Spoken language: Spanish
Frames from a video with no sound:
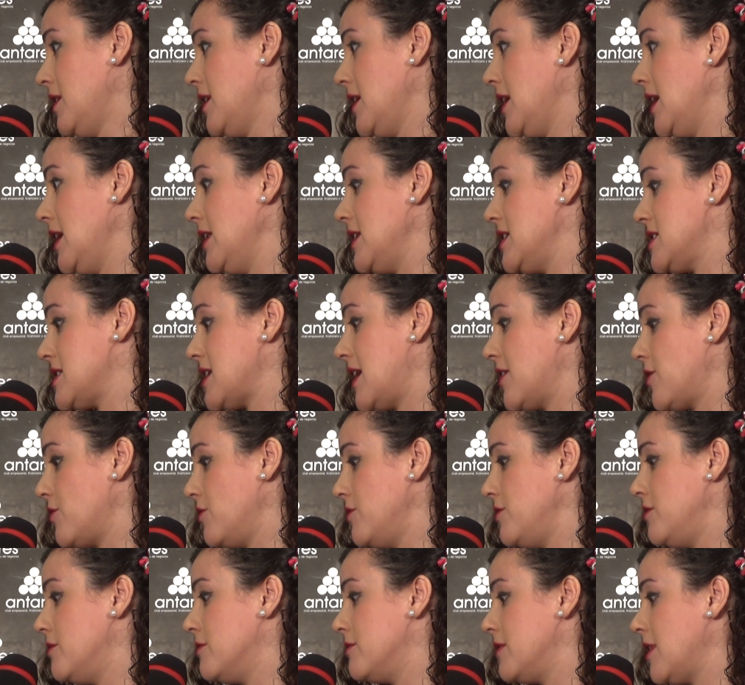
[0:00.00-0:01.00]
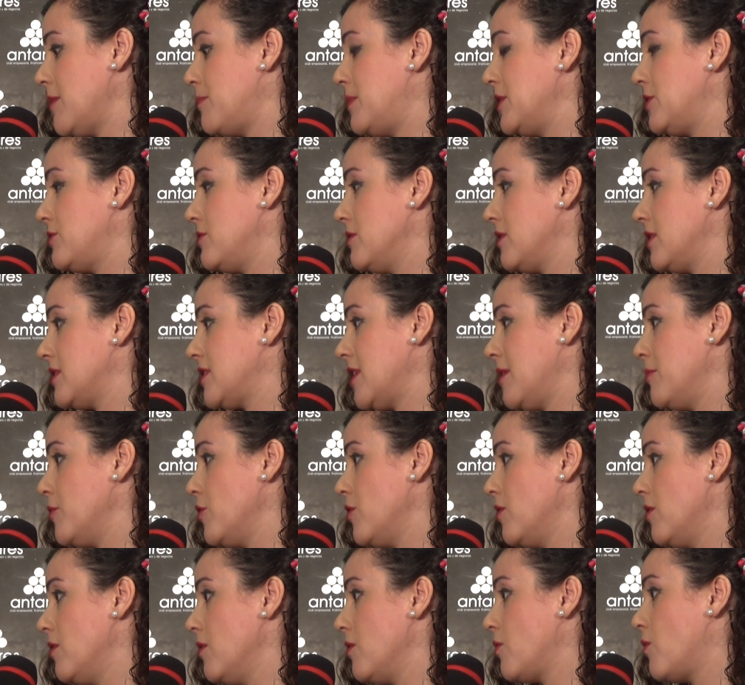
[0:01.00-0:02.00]
El desarrollo es un aspecto que
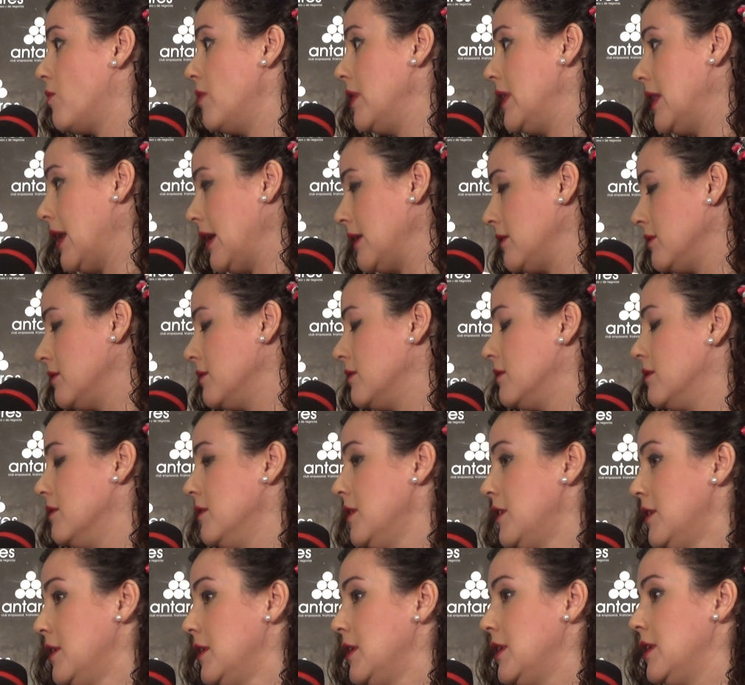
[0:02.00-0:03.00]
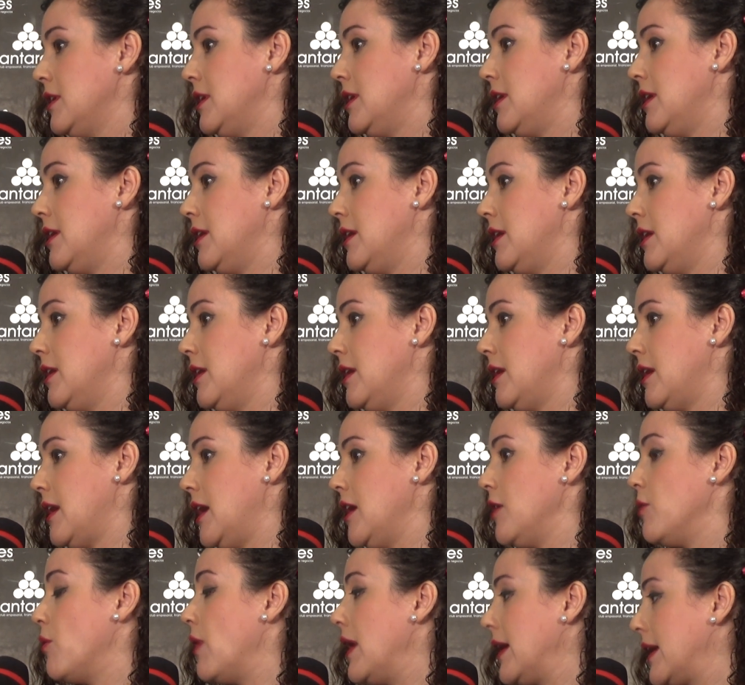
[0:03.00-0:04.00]
estamos cuidando, eh,
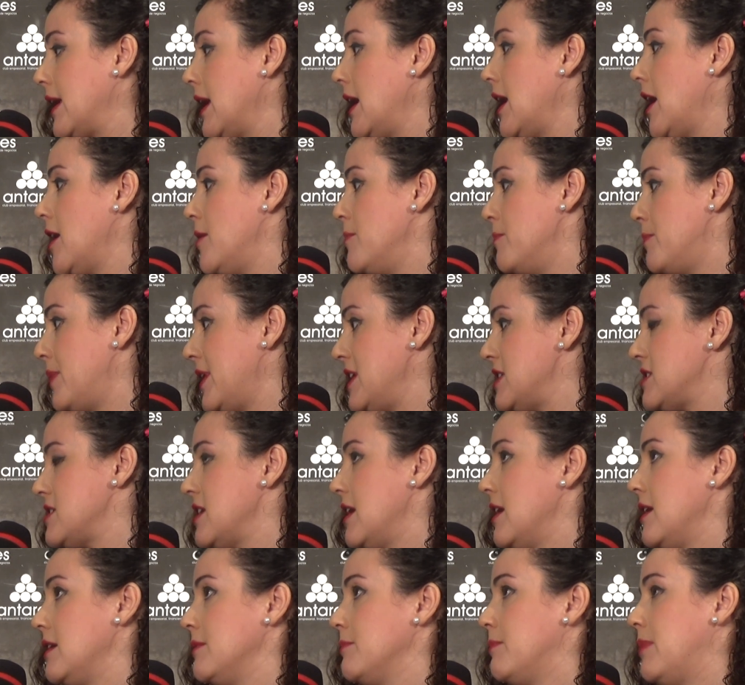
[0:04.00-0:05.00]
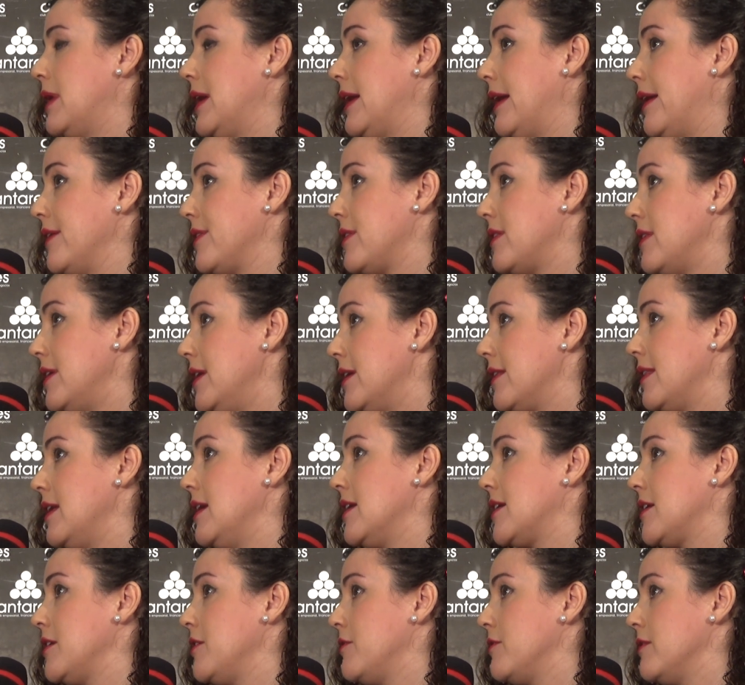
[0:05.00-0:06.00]
al igual que a las empresas, para hacer de
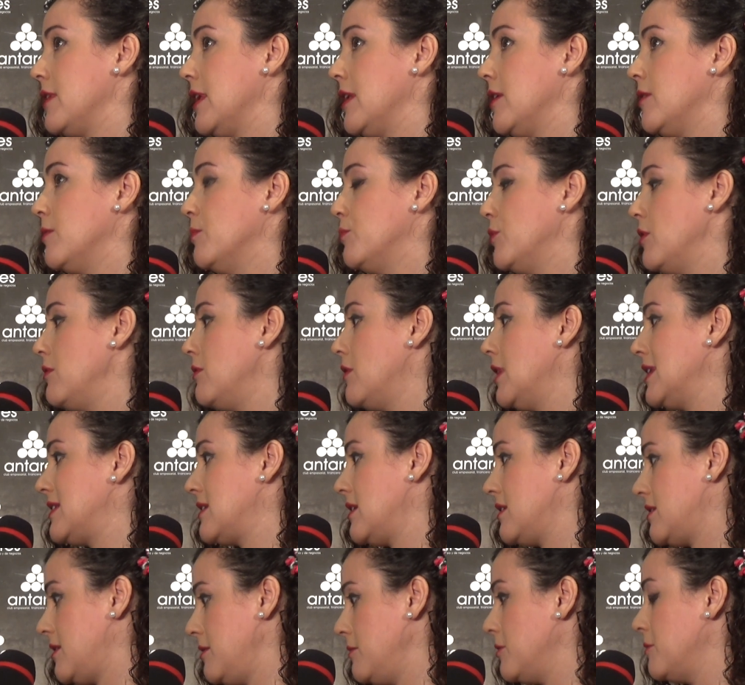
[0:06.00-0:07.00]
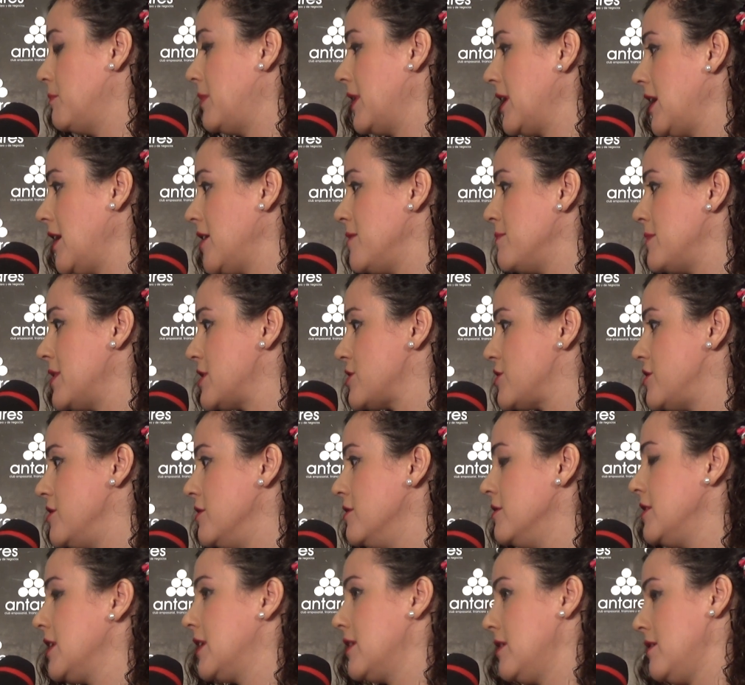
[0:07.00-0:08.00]
la Rinconada un pueblo atractivo para la
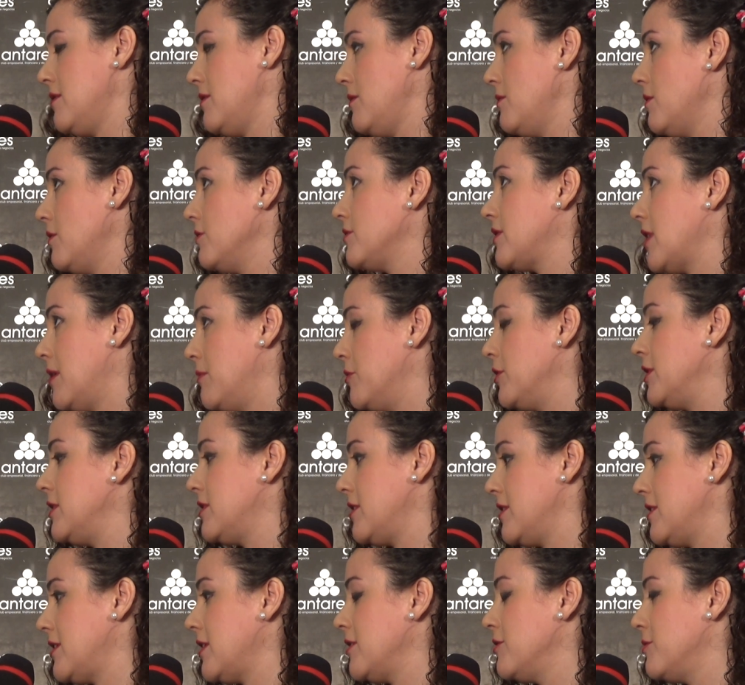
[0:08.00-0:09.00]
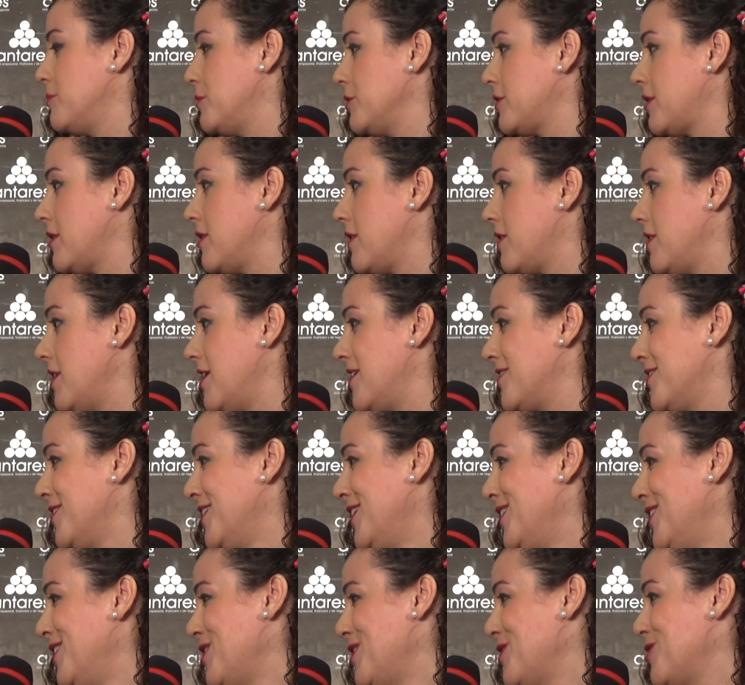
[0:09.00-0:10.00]
inversión y que desde luego estamos intentando potenciar
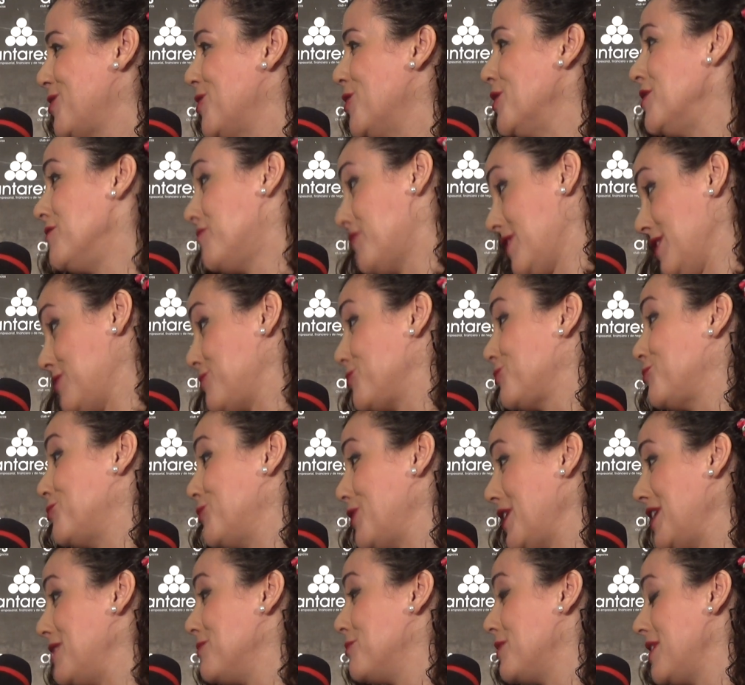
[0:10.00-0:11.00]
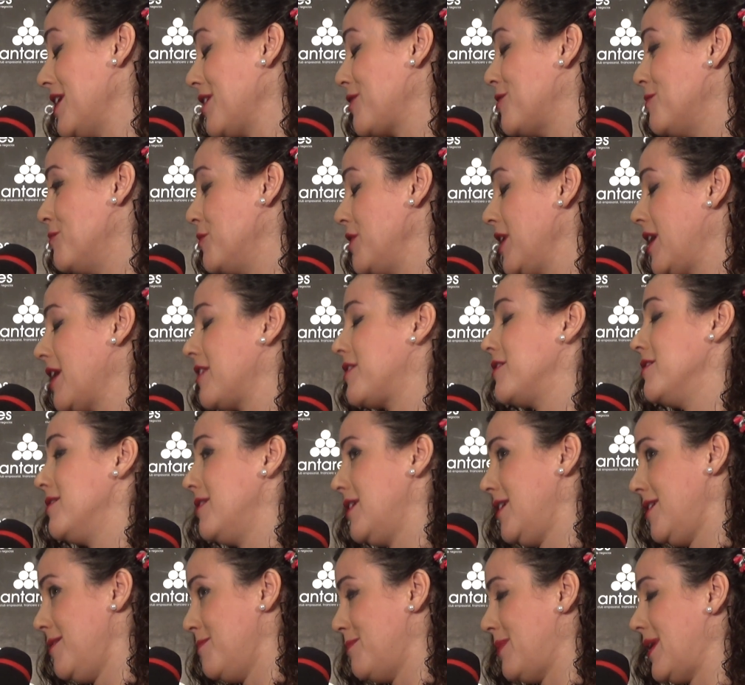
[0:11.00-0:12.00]
con infraestructuras y buenas
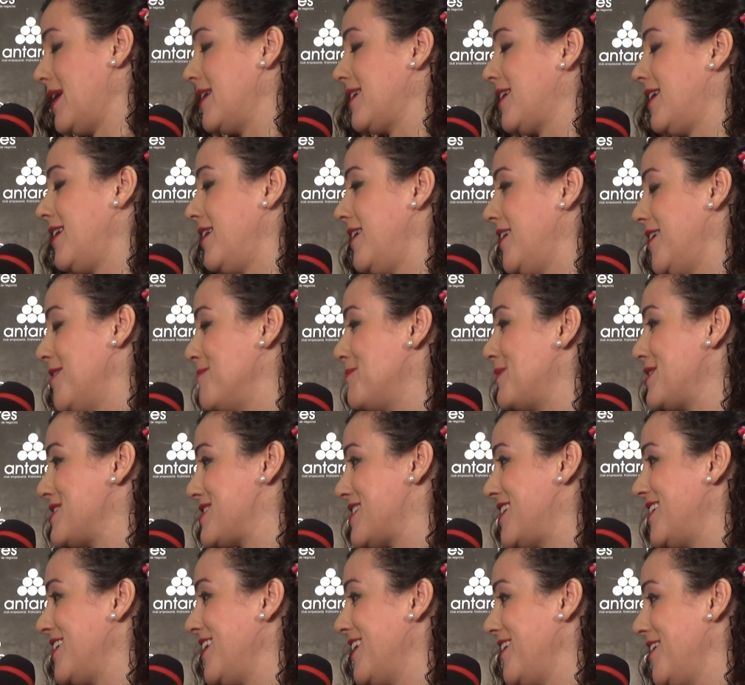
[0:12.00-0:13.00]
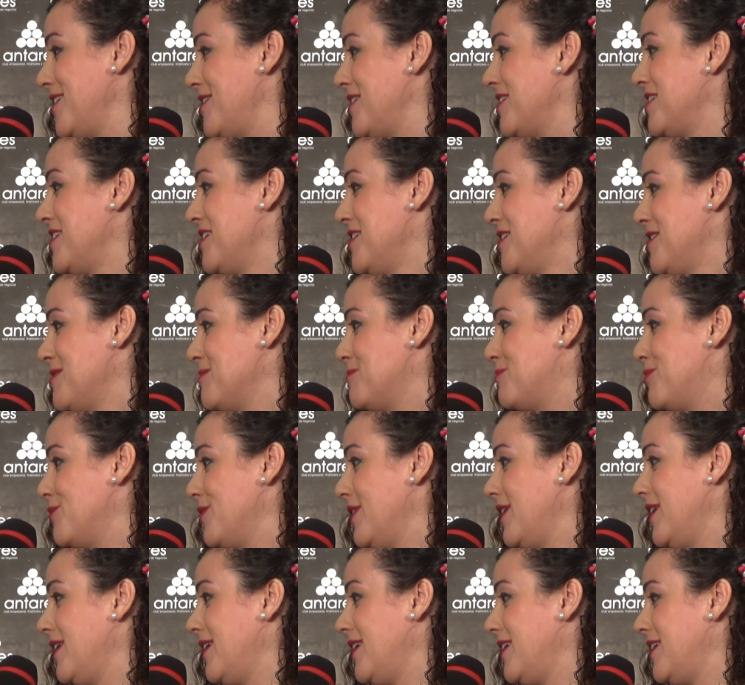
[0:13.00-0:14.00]
comunicaciones y parques empresariales
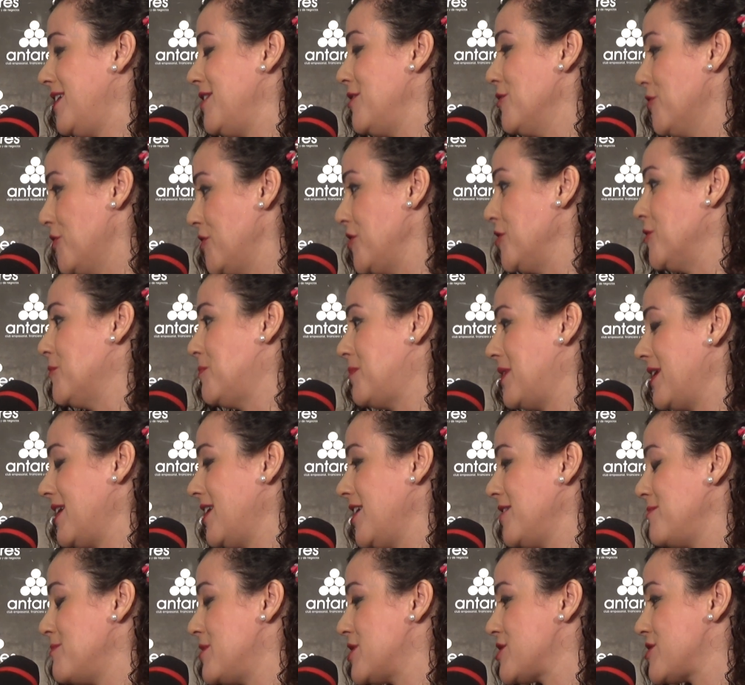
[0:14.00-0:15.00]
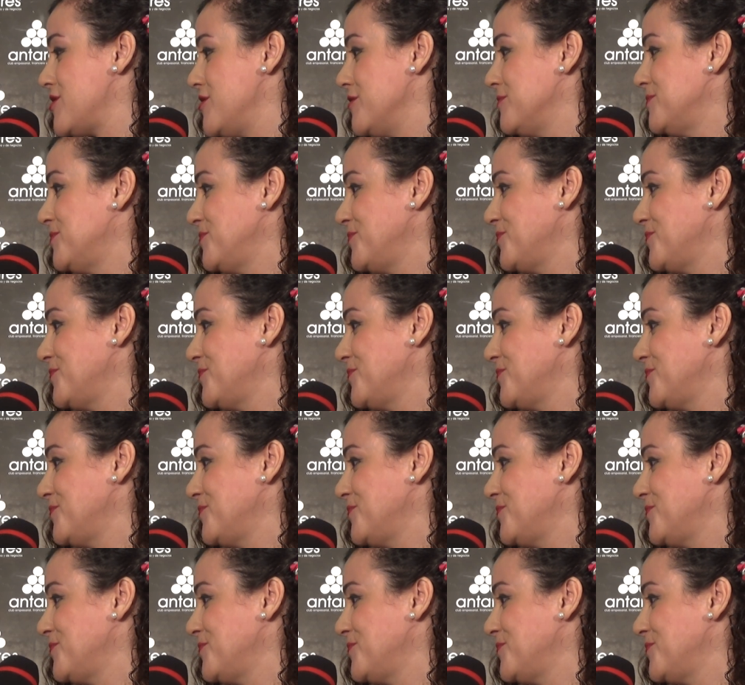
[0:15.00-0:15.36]
pues idóneos para la inversión.